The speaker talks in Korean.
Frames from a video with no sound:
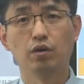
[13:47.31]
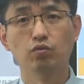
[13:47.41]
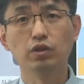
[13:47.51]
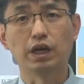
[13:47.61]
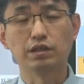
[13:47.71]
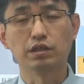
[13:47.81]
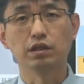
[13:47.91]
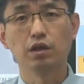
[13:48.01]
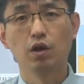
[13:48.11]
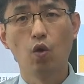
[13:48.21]
우리
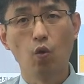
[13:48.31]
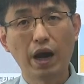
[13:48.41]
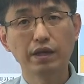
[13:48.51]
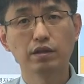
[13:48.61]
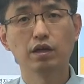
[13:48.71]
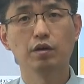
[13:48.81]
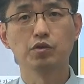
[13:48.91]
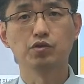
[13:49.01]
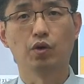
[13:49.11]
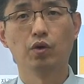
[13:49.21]
같이 화이팅
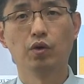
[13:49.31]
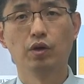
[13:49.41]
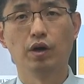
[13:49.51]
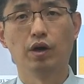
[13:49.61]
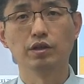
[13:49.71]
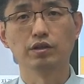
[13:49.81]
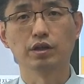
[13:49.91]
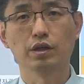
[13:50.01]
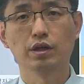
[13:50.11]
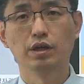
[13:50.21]
하면서
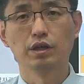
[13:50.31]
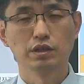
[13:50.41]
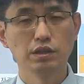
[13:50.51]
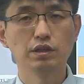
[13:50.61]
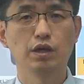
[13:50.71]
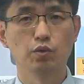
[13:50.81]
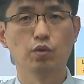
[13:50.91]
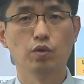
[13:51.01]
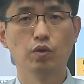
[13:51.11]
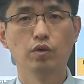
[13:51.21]
이제
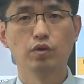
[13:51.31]
시사용어